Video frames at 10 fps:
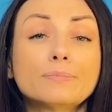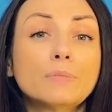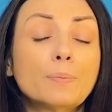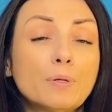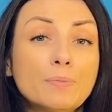
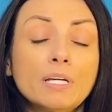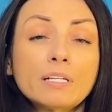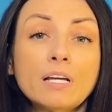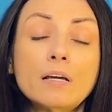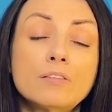например,
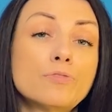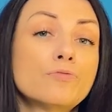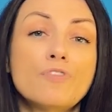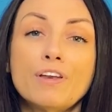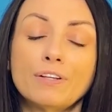я не
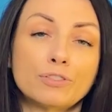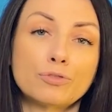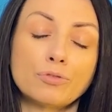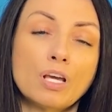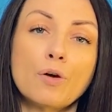уверена,
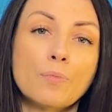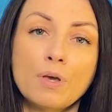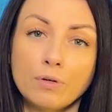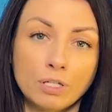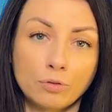что я
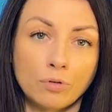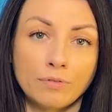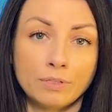умею готовить.